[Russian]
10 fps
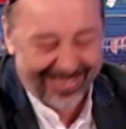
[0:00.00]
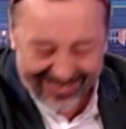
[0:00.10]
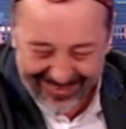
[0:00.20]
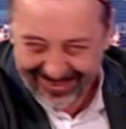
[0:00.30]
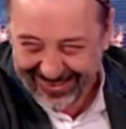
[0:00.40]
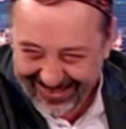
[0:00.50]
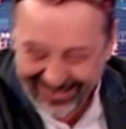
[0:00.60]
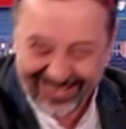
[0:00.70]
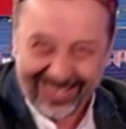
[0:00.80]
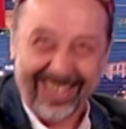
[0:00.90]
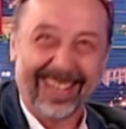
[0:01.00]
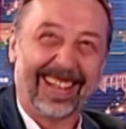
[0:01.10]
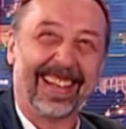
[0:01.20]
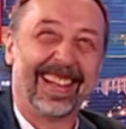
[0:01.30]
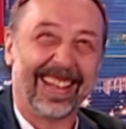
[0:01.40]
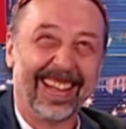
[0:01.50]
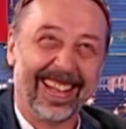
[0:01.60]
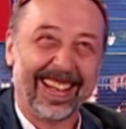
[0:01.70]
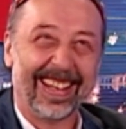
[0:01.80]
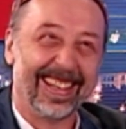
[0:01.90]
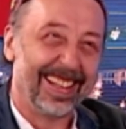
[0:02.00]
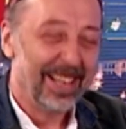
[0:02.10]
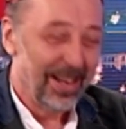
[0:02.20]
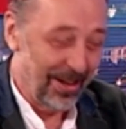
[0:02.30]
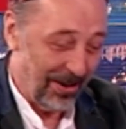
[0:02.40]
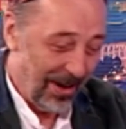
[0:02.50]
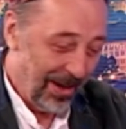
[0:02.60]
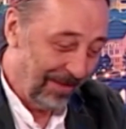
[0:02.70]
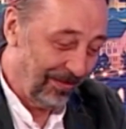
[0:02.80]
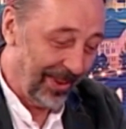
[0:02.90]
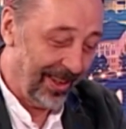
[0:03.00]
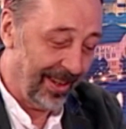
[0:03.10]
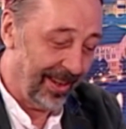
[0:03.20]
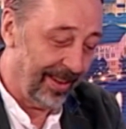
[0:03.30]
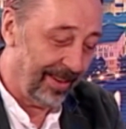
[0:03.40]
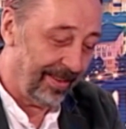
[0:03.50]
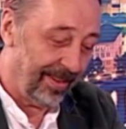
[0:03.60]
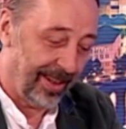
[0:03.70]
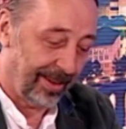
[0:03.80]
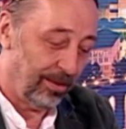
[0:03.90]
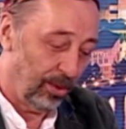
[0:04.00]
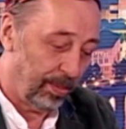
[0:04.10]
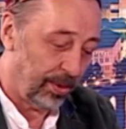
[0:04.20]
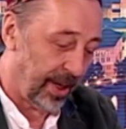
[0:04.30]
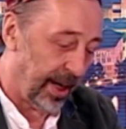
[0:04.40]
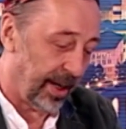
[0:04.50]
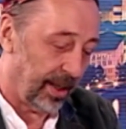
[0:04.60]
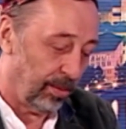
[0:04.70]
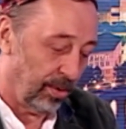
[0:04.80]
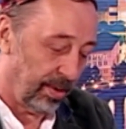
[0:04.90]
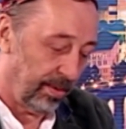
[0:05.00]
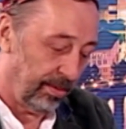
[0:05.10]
кто-то вполне возможно захочет вступить в эту дискуссию. Э, нет, ну пускай ради бога. У